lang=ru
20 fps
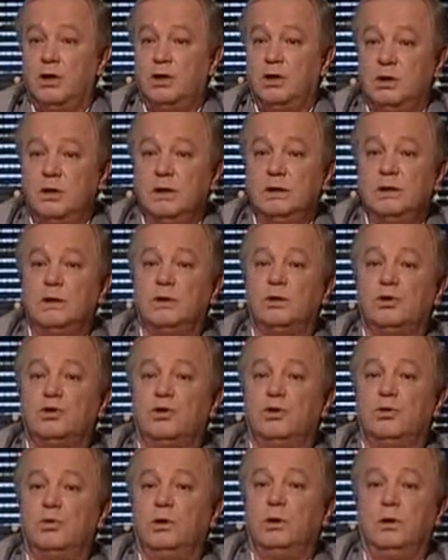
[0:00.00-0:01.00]
а желательно,
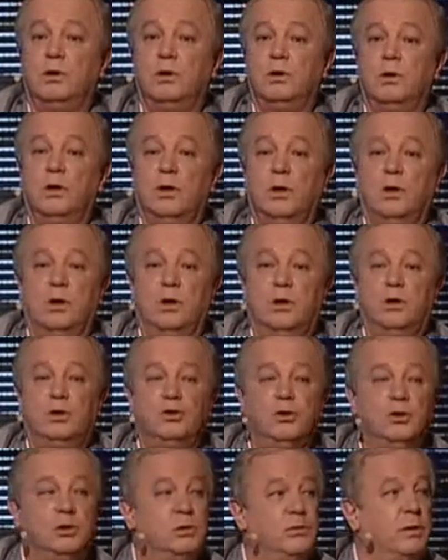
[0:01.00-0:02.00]
чтобы
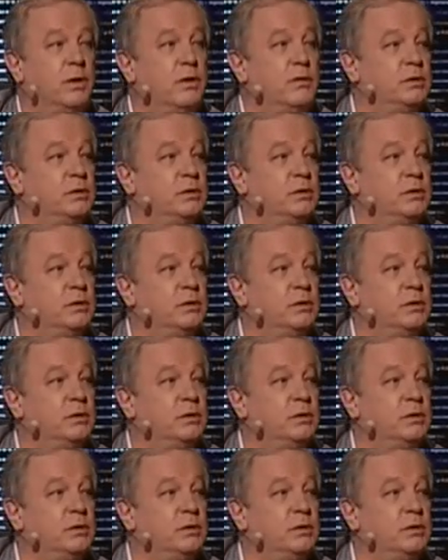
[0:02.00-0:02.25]
еще эти